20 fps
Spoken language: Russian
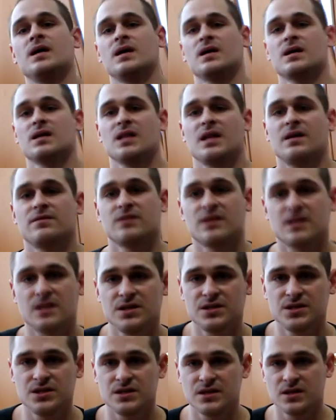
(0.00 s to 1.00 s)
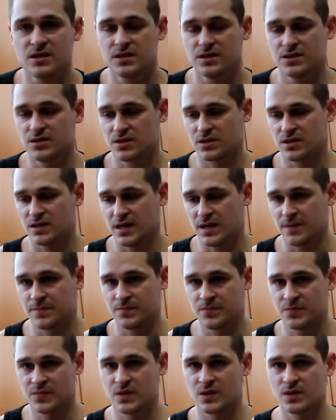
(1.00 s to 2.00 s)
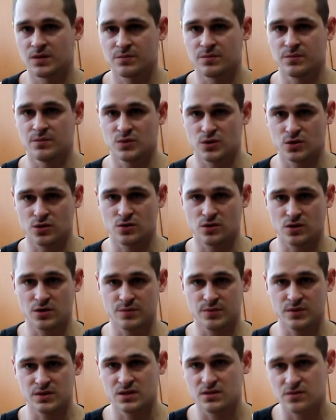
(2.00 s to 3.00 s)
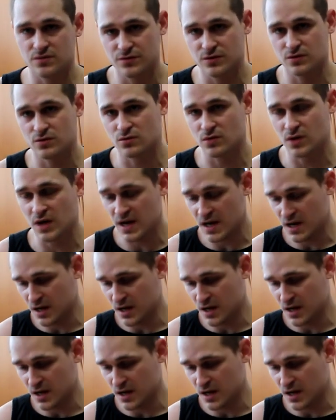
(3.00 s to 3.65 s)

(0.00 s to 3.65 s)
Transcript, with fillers: Главная отличительная черта широкой постановки рук,